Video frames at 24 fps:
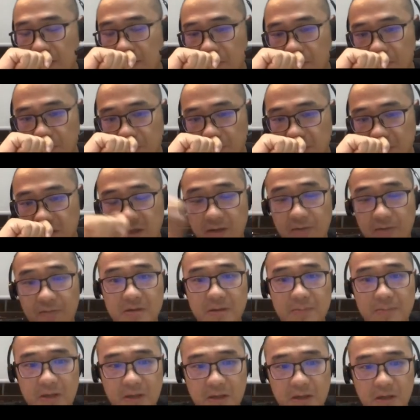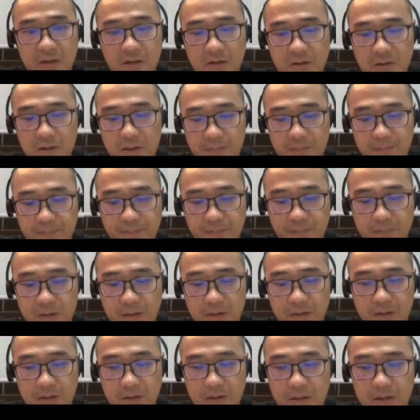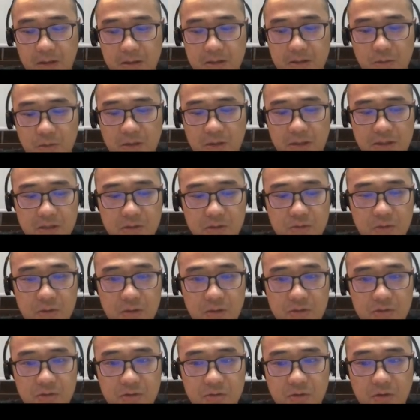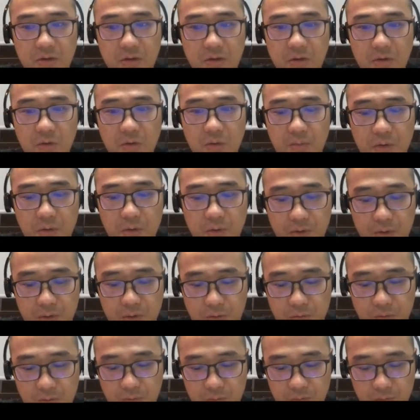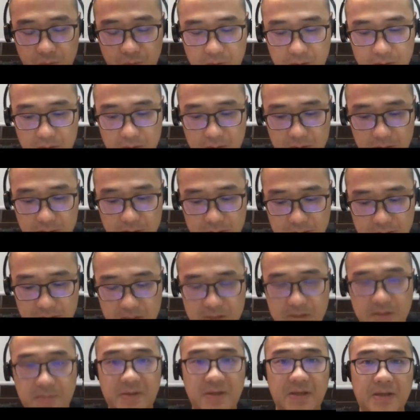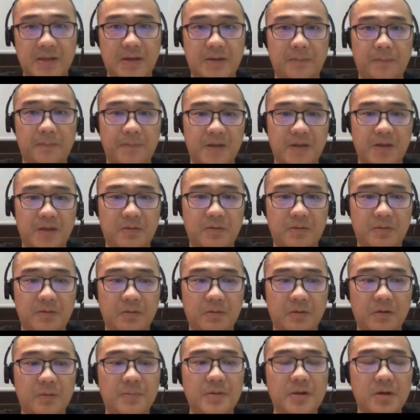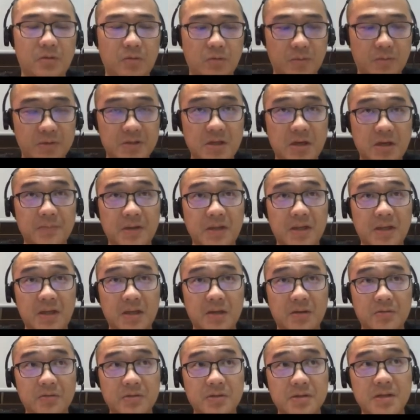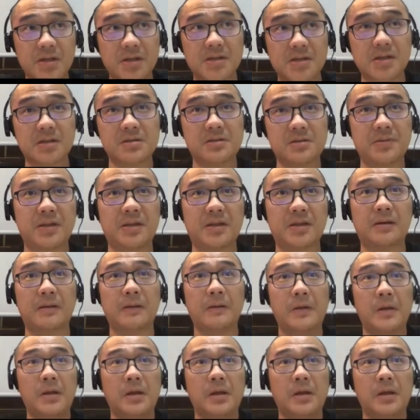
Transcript: 我们业务上面的一个考量，呃，像我刚才说的，就是我们会有 SaaS 平台以后，哦，不是，我们这个平台以后就是个 SaaS 平台。